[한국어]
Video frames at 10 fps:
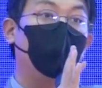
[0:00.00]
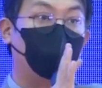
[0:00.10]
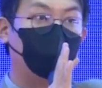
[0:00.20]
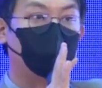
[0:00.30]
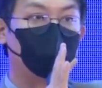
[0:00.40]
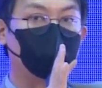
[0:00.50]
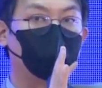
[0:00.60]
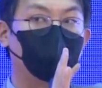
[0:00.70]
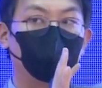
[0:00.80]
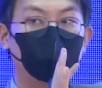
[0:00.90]
확인할 수
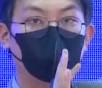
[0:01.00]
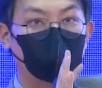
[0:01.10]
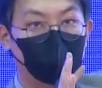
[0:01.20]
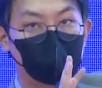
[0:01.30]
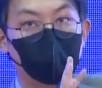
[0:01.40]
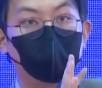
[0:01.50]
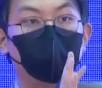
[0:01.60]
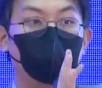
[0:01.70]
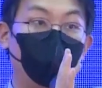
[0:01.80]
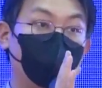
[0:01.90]
있습니다. 이거는 그냥
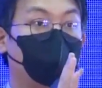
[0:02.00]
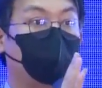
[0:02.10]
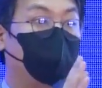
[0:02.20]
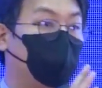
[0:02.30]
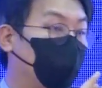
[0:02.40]
사이트에서 검색을